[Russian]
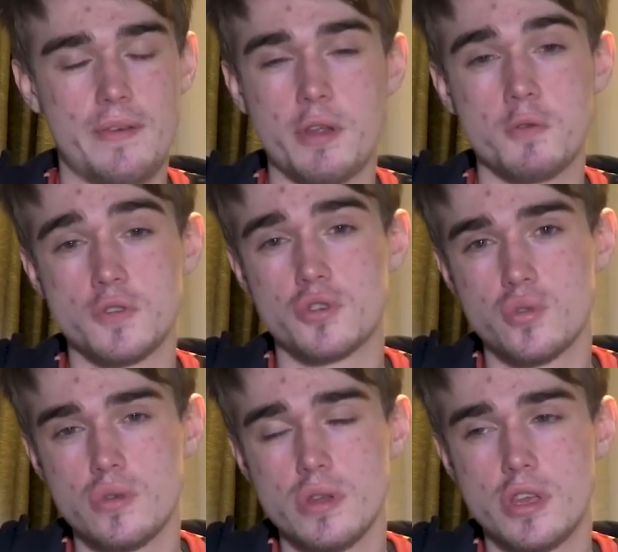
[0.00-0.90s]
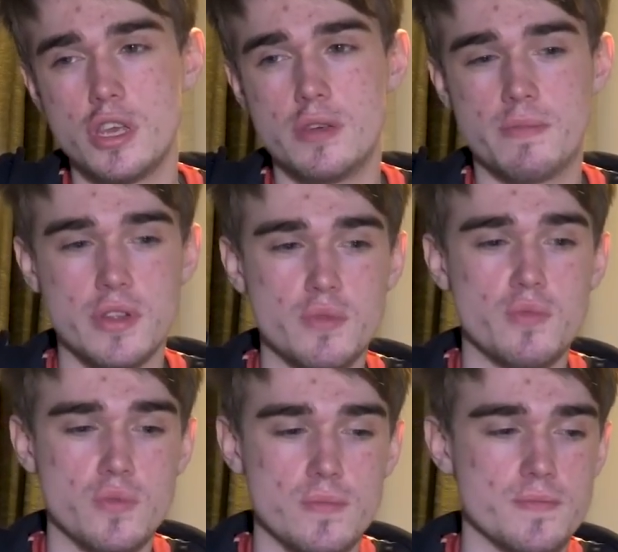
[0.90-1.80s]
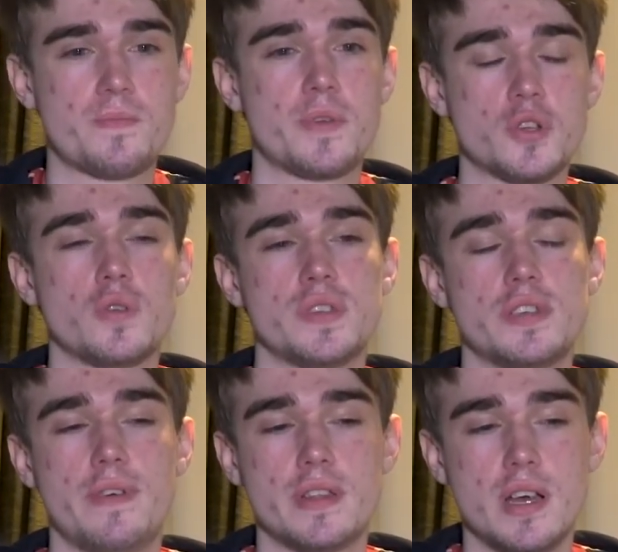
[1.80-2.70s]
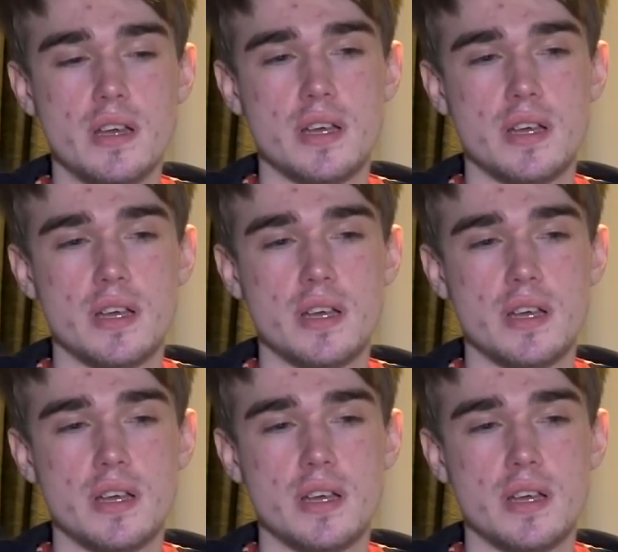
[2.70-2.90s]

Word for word: а время все шло, и поэтому пришлось взять Вайда,